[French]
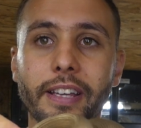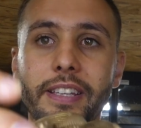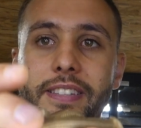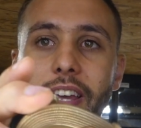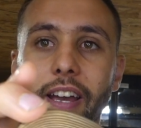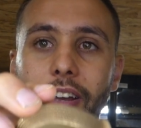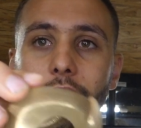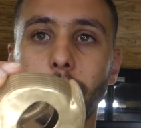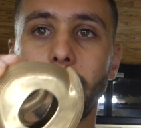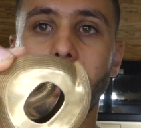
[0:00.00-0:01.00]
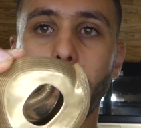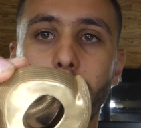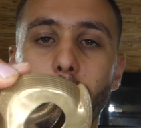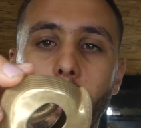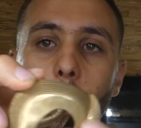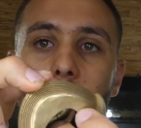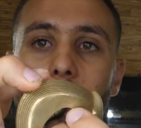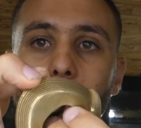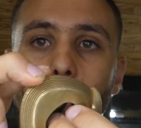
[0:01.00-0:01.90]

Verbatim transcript: qui sert de décapsuleur à bière.